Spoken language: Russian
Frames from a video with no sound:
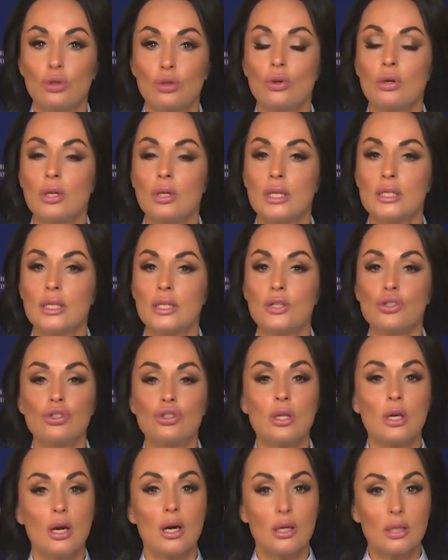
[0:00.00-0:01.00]
но и
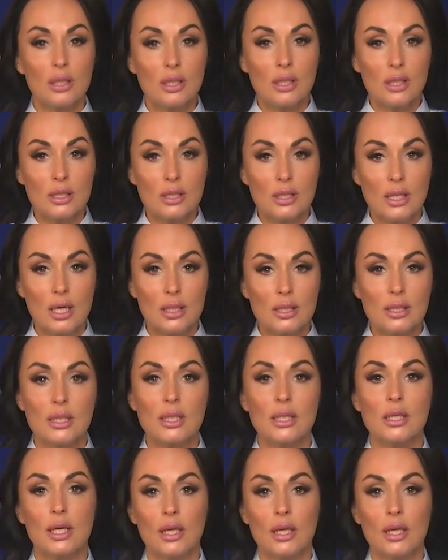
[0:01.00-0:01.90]
различные организации,